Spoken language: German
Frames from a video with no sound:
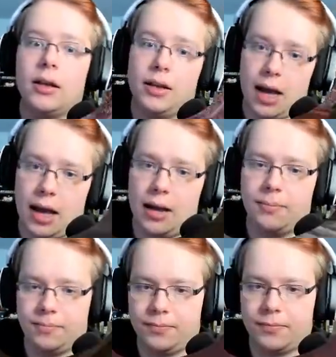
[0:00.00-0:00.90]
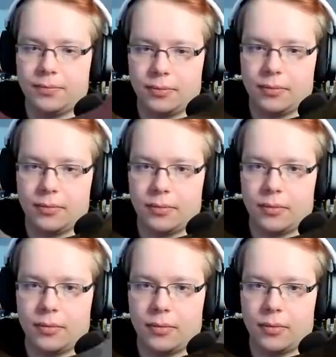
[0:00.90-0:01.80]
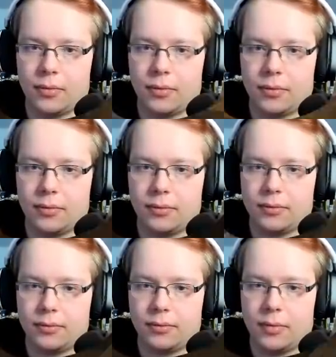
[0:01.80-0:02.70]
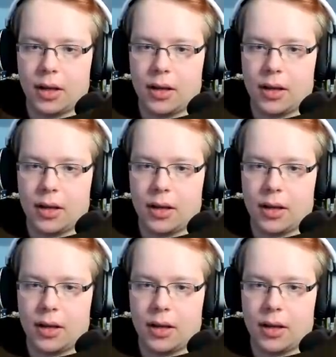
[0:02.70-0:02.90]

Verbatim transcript: Ja. Das wollte ich schon länger ansprechen. Da können wir nichts tun.